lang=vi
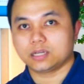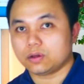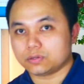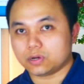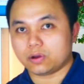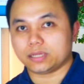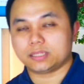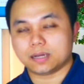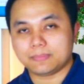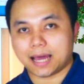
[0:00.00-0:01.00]
Rồi
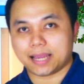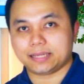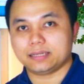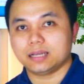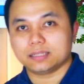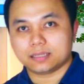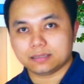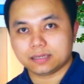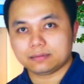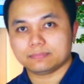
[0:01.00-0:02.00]
tóm lại, thứ
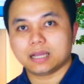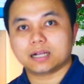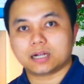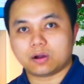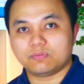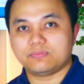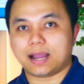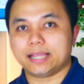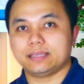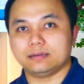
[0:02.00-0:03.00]
nhất không
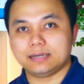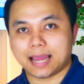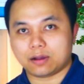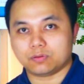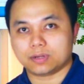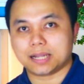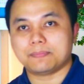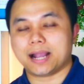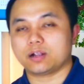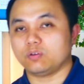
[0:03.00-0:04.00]
phải chữ nào các
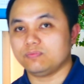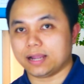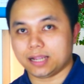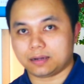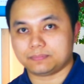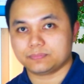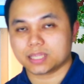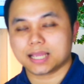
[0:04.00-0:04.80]
bạn cũng phải học